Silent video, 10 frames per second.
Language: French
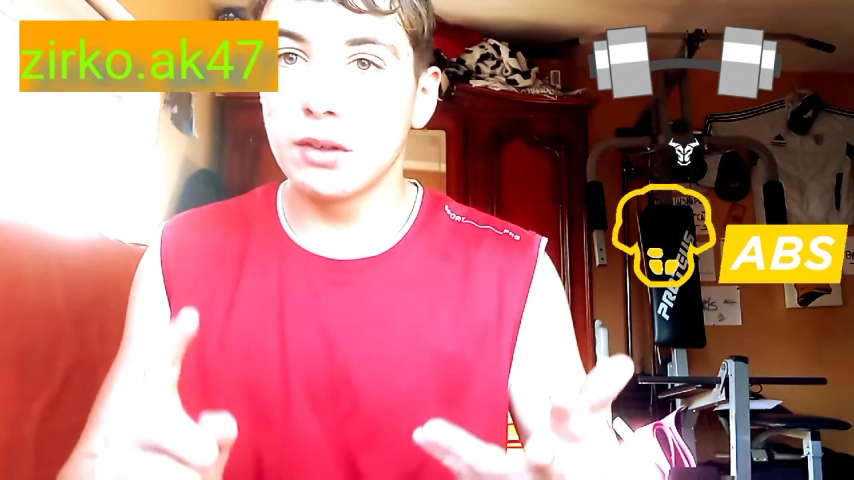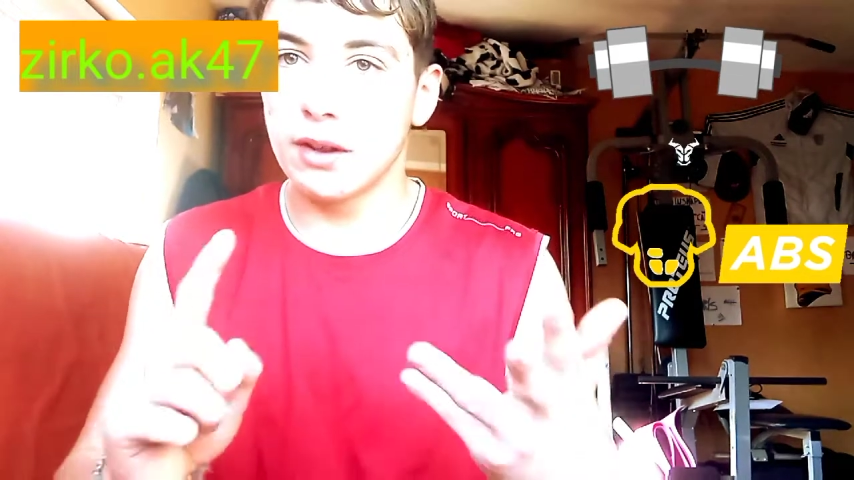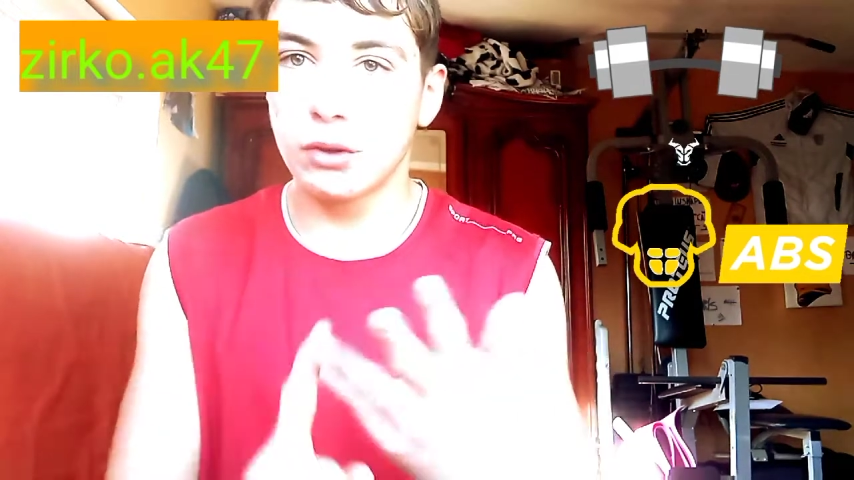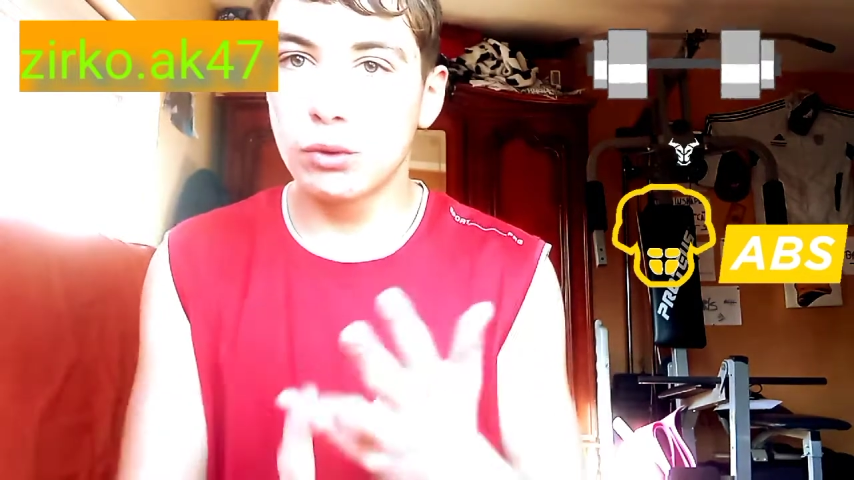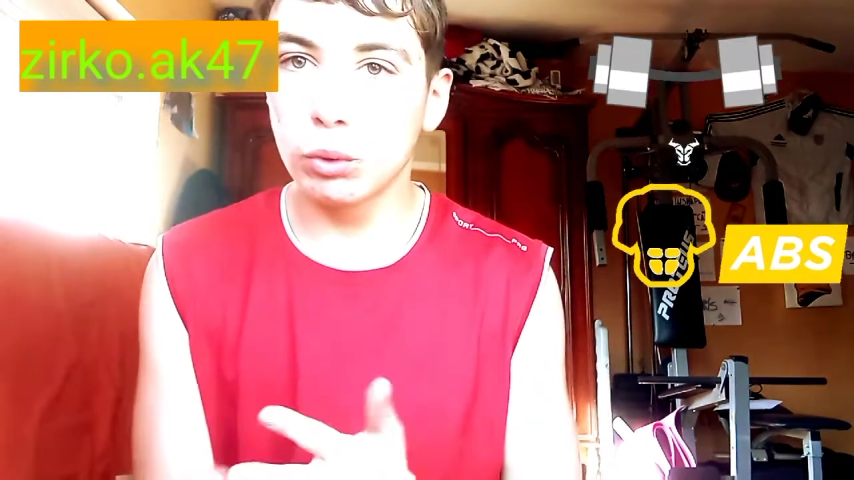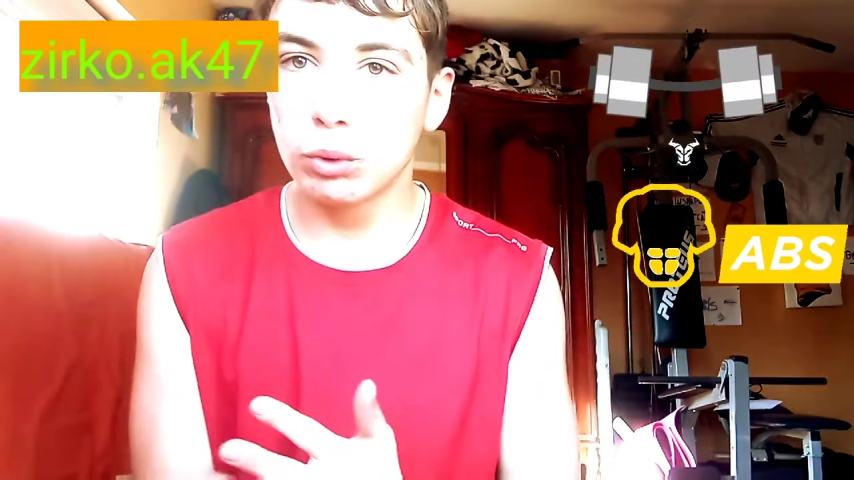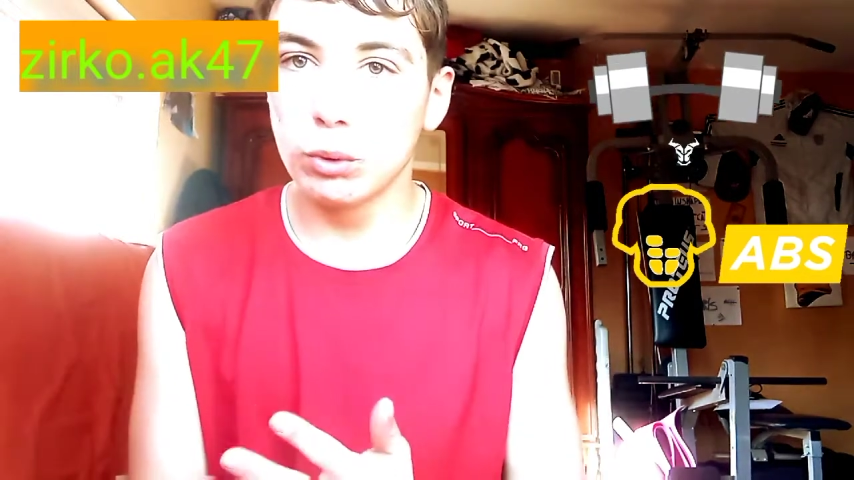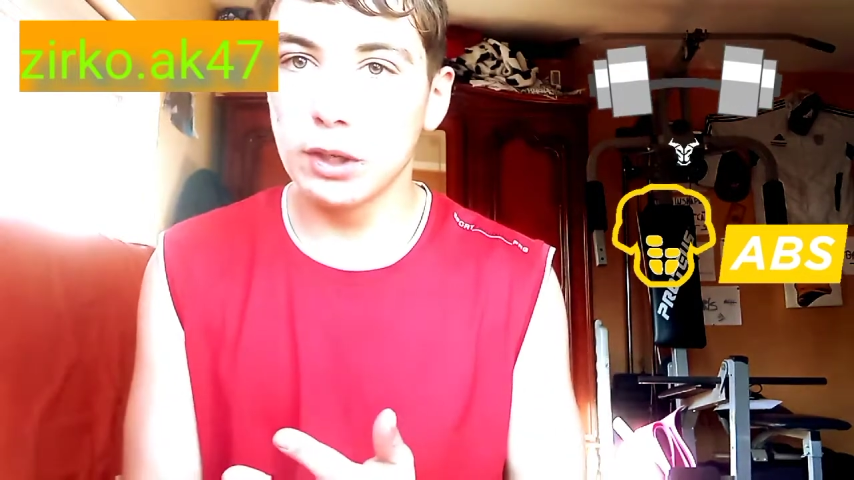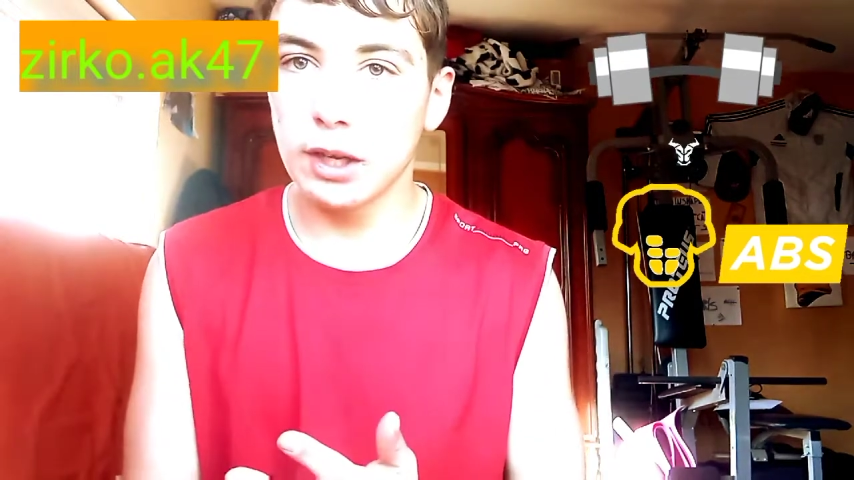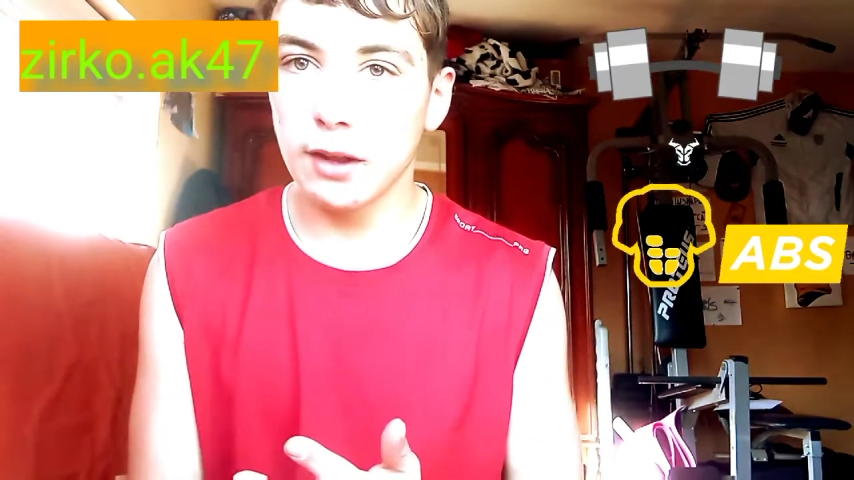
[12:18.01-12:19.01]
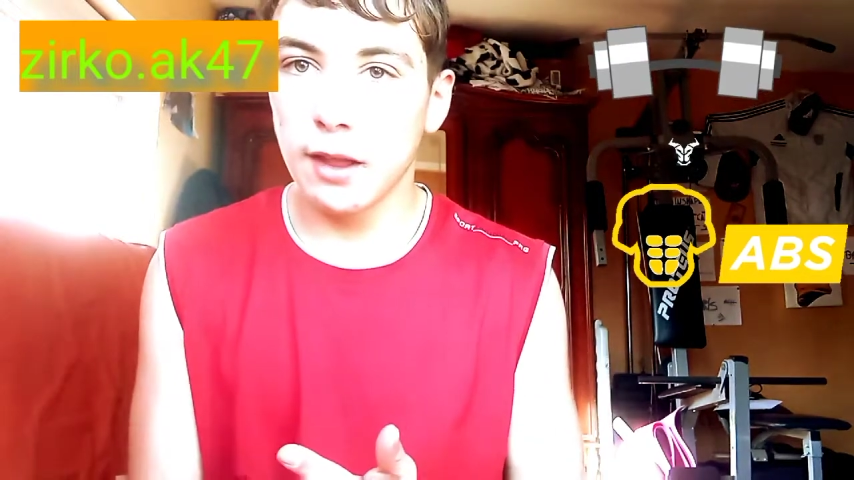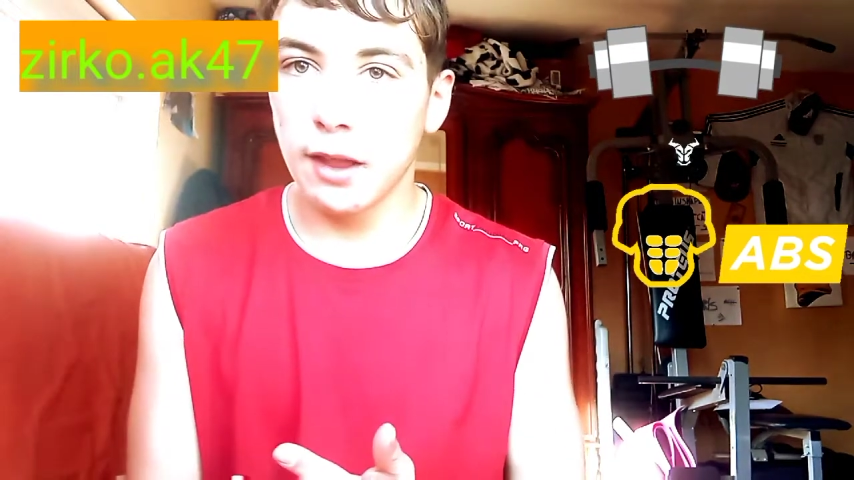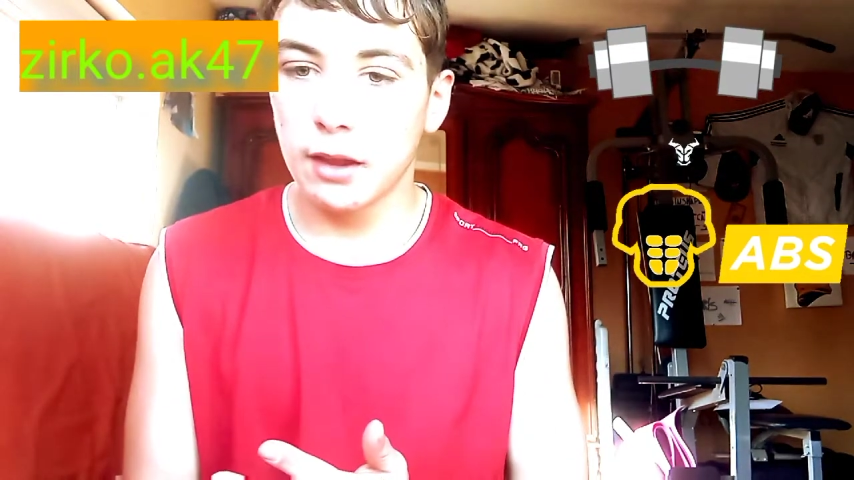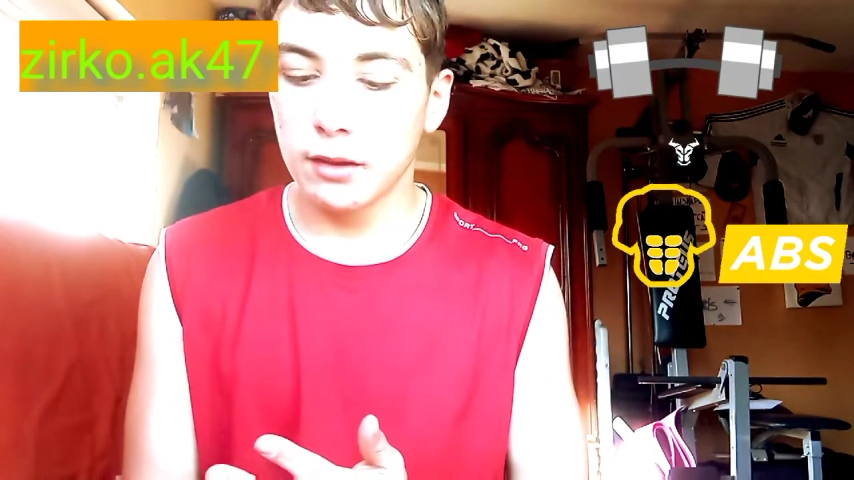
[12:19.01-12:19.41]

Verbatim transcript: que vous avez toujours le sourire.